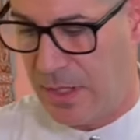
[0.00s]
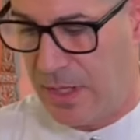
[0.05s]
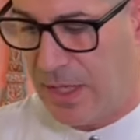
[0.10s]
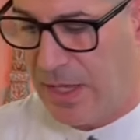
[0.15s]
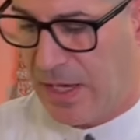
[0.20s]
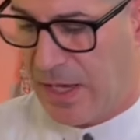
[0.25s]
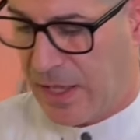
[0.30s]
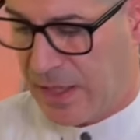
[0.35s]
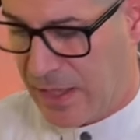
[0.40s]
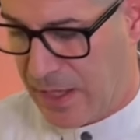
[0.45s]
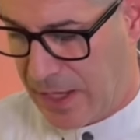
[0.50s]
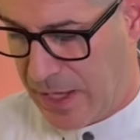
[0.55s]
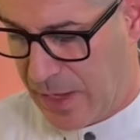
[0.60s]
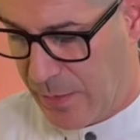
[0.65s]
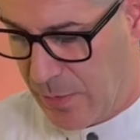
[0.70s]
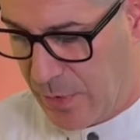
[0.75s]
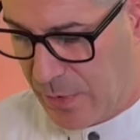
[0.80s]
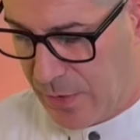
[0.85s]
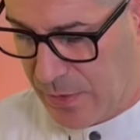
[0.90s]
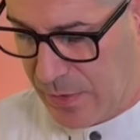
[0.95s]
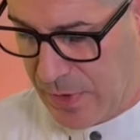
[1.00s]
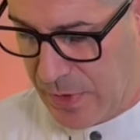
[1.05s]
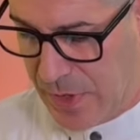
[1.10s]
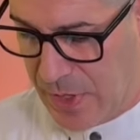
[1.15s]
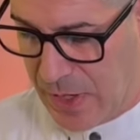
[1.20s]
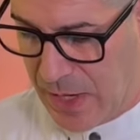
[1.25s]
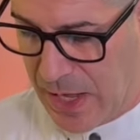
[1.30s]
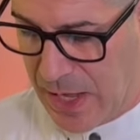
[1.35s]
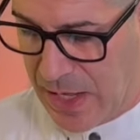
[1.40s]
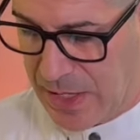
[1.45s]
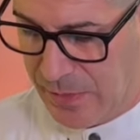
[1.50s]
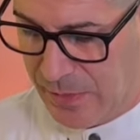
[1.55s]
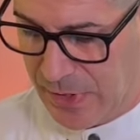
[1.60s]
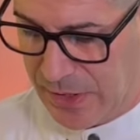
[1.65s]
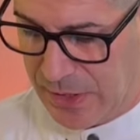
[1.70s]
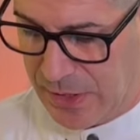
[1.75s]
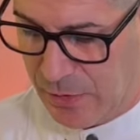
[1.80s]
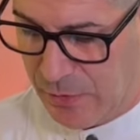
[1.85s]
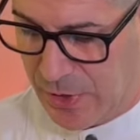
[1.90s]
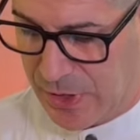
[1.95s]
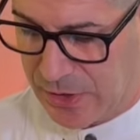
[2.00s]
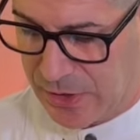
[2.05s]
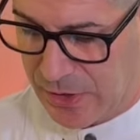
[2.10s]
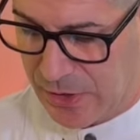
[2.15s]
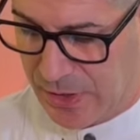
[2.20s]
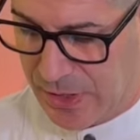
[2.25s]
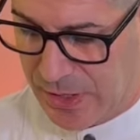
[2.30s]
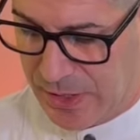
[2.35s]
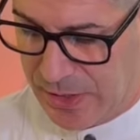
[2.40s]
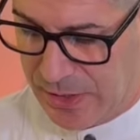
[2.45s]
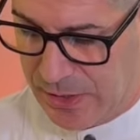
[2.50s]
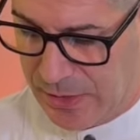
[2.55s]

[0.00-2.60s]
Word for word: y las dejamos ahí 24 horas.